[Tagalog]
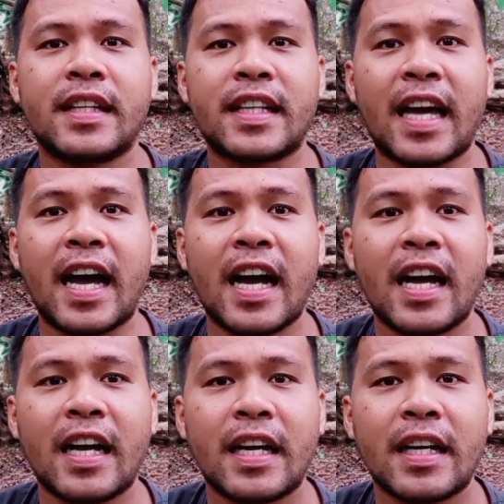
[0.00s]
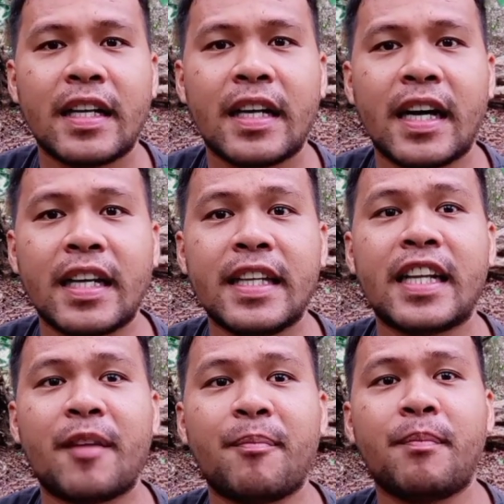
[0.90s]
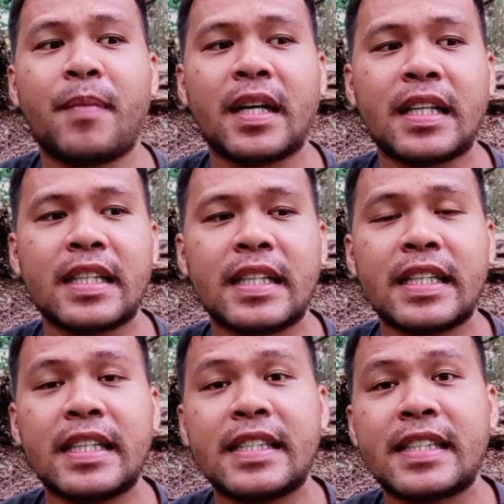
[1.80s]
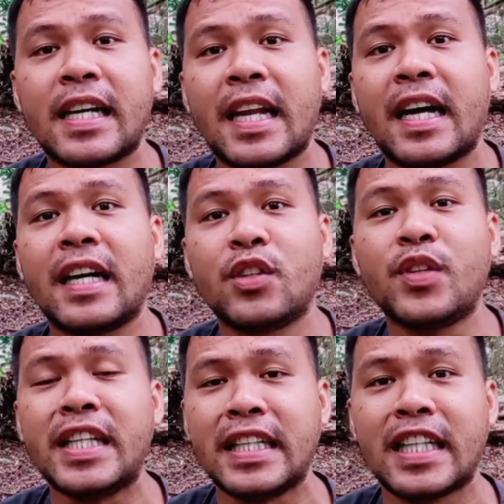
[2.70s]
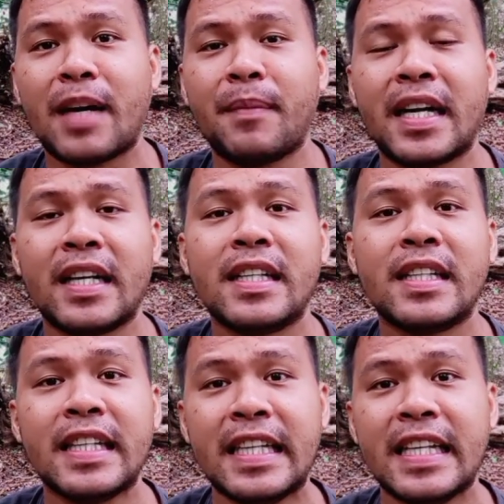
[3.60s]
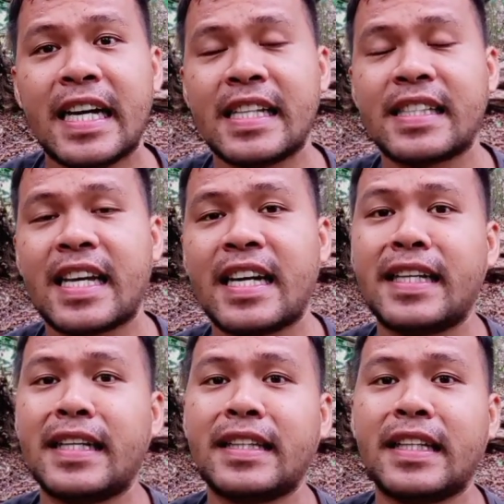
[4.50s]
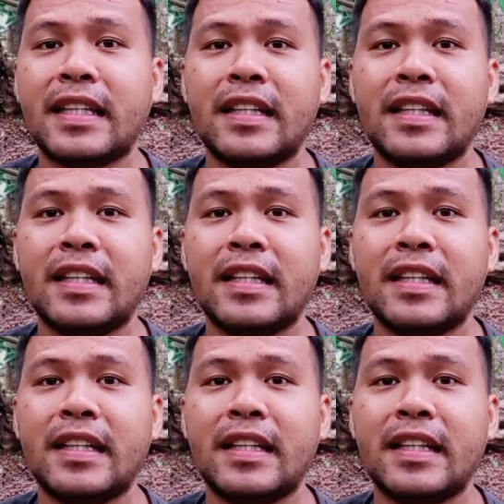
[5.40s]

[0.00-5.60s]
Kaya ang hirap pag isa lang yung income na inaasahan natin.